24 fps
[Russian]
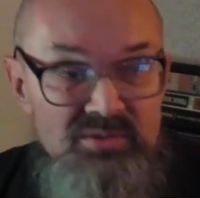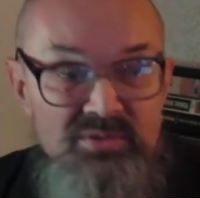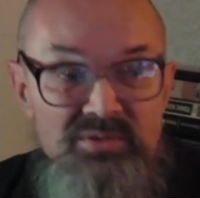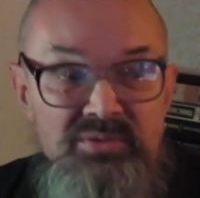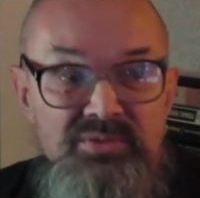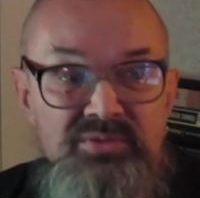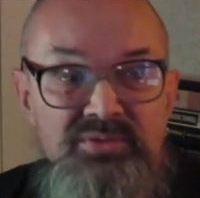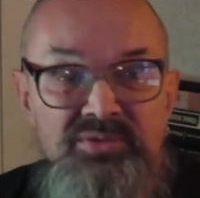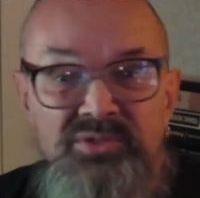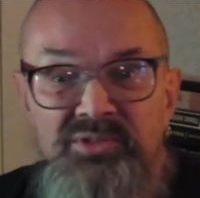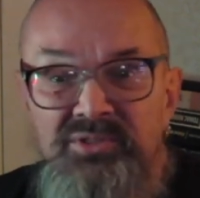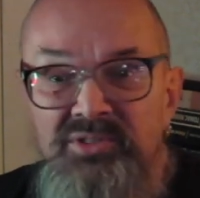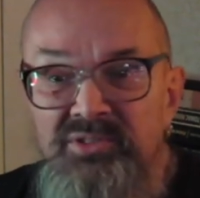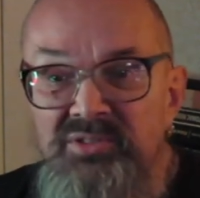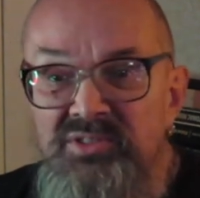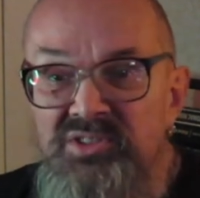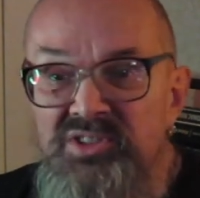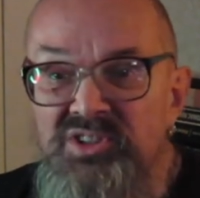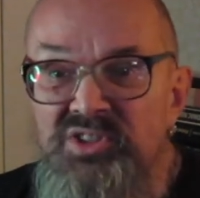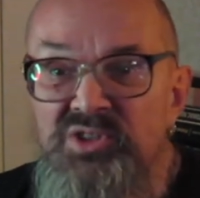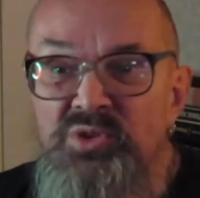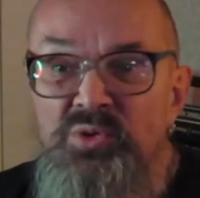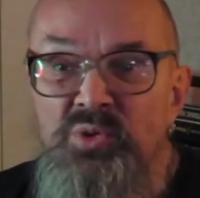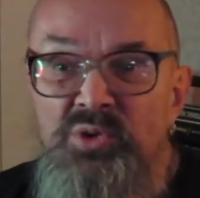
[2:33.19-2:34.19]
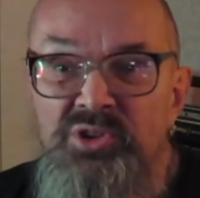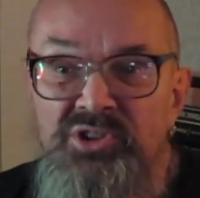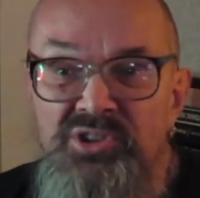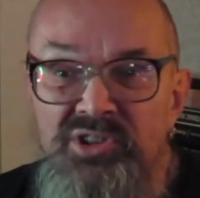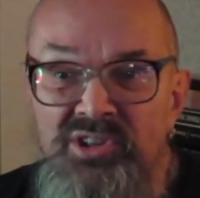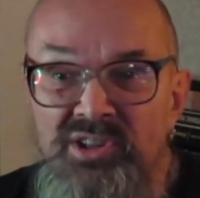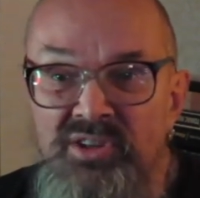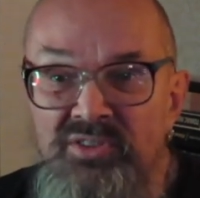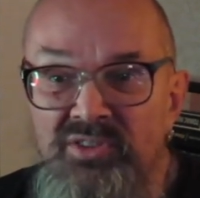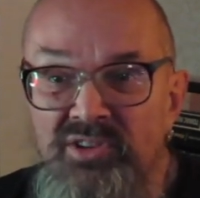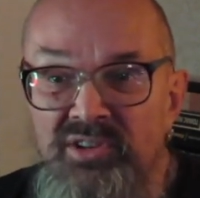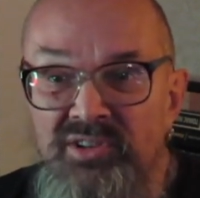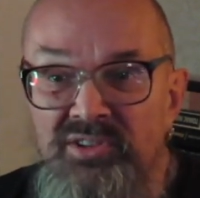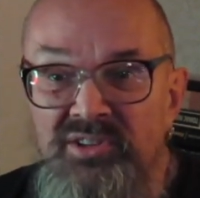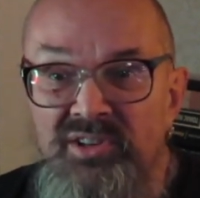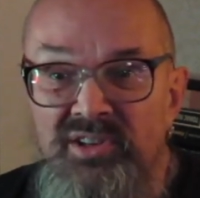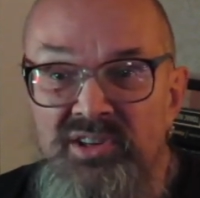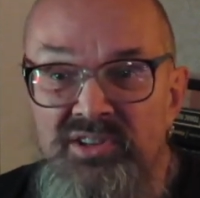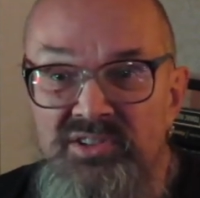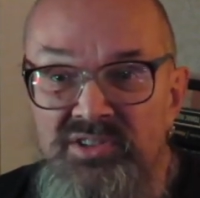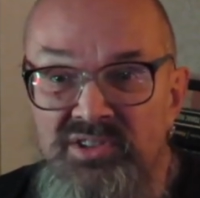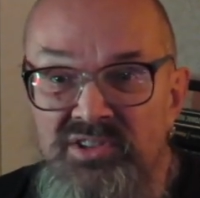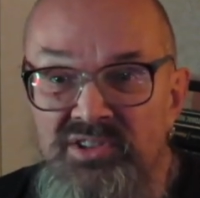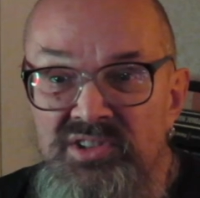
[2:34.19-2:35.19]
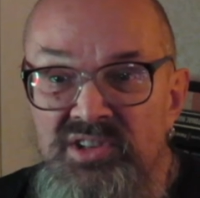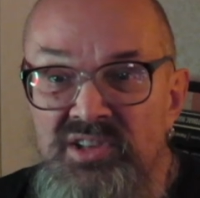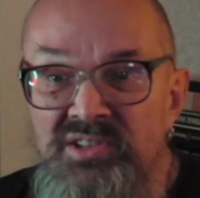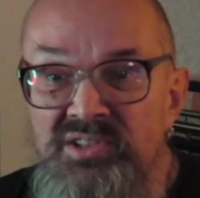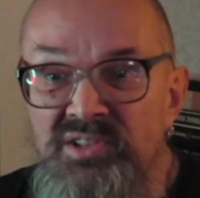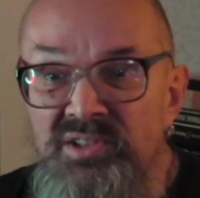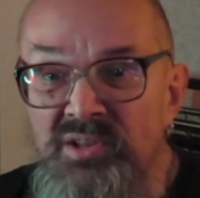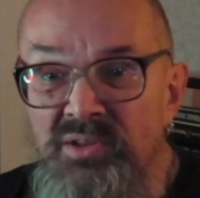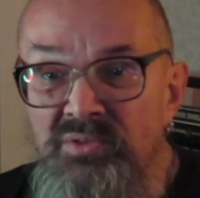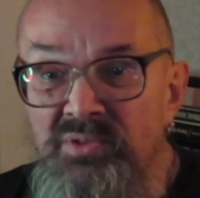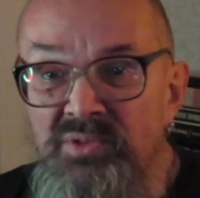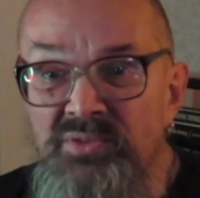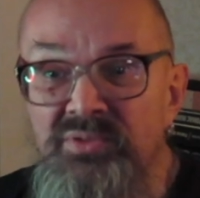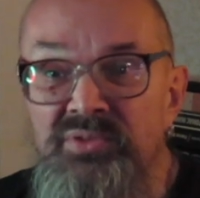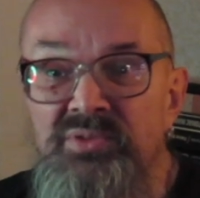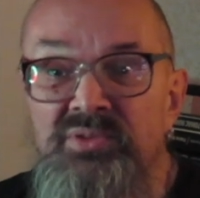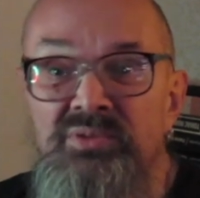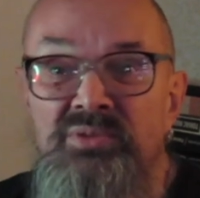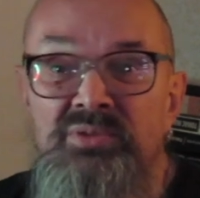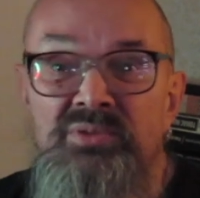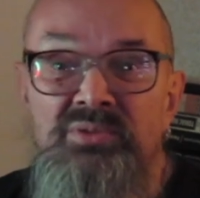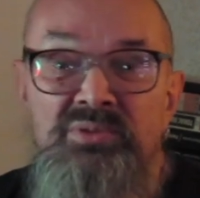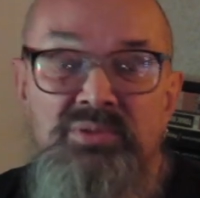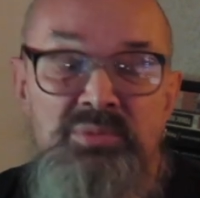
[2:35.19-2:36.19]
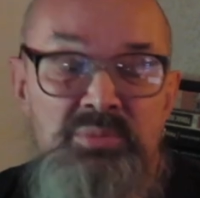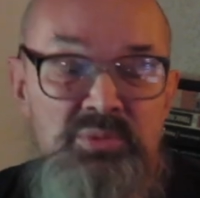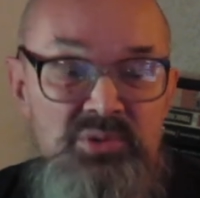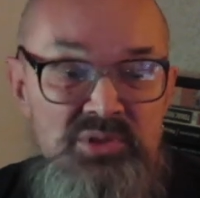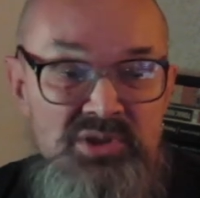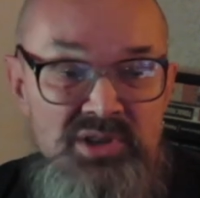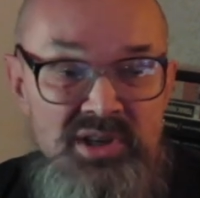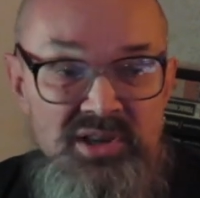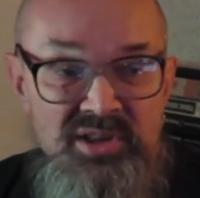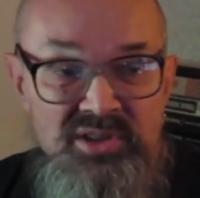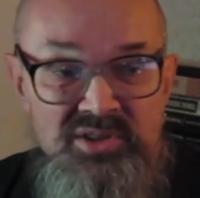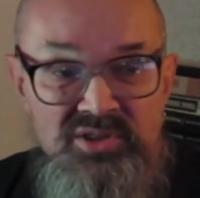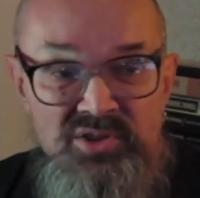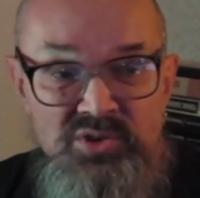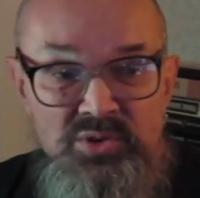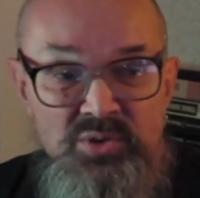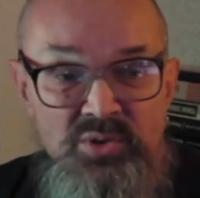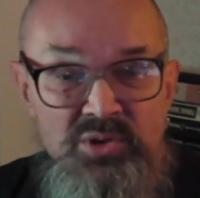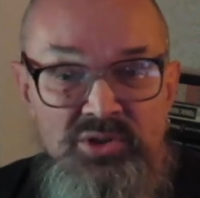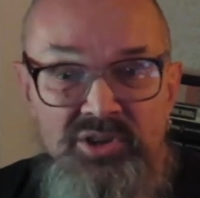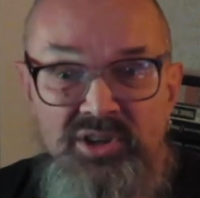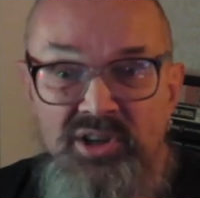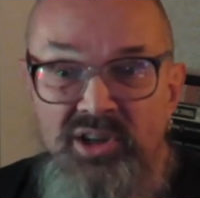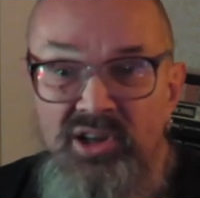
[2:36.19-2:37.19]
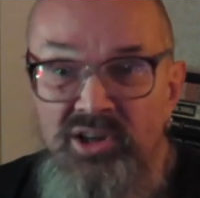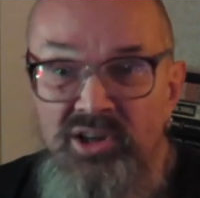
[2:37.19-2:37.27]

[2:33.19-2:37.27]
в сотни, наверное, разных составов, выпускает сольные